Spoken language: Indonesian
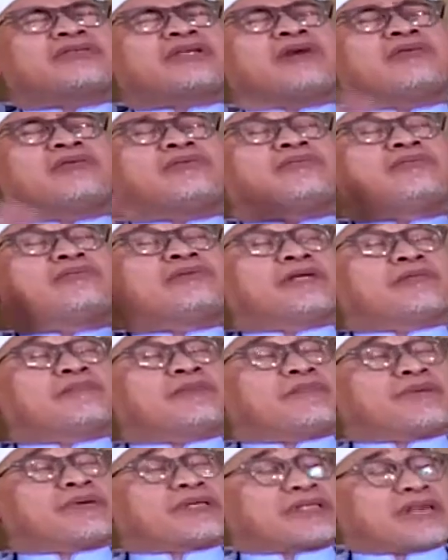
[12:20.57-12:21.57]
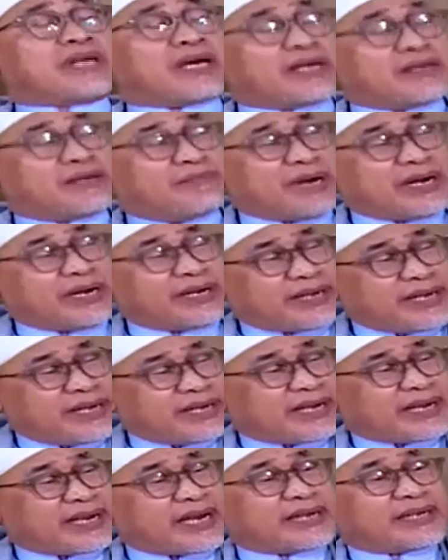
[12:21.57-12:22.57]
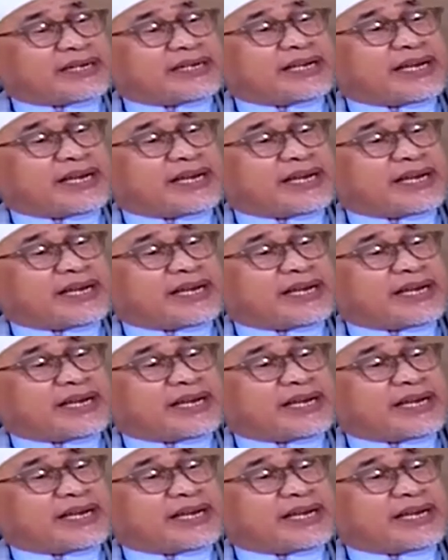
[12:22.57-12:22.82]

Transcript: jauh lebih besar dibandingkan